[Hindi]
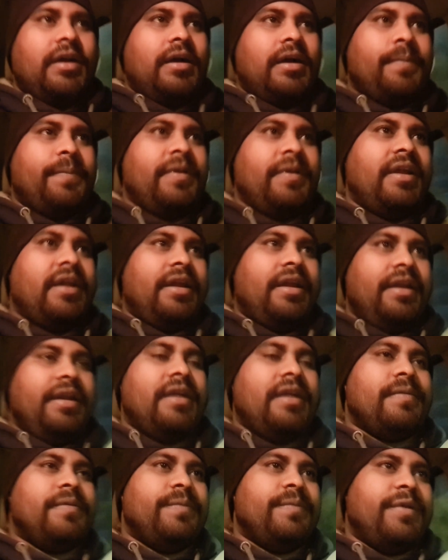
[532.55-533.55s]
अपने यहाँ
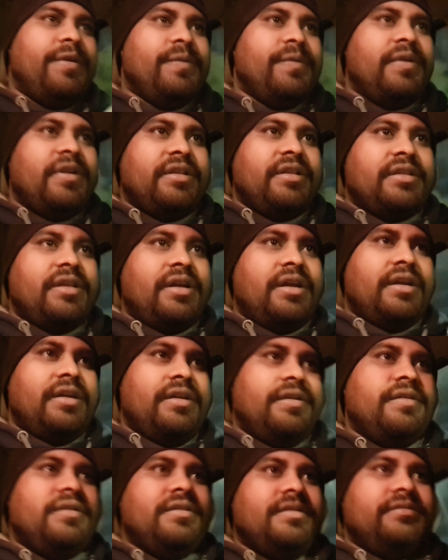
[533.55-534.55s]
इंडिया में मेरे को लगता
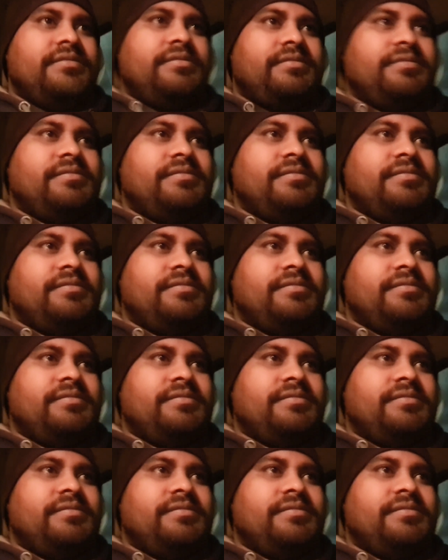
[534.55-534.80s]
है